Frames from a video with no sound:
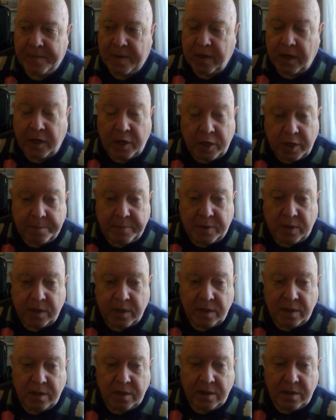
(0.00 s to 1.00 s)
липы
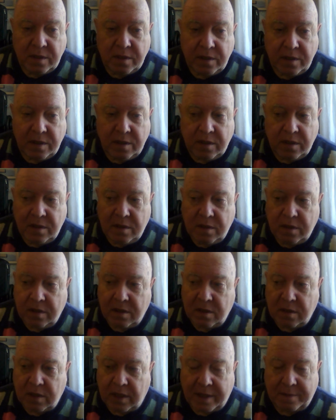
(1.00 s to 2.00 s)

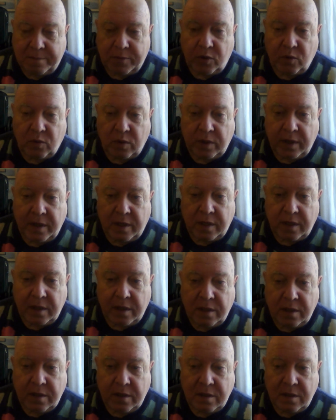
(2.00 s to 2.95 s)
кормлю, наверное.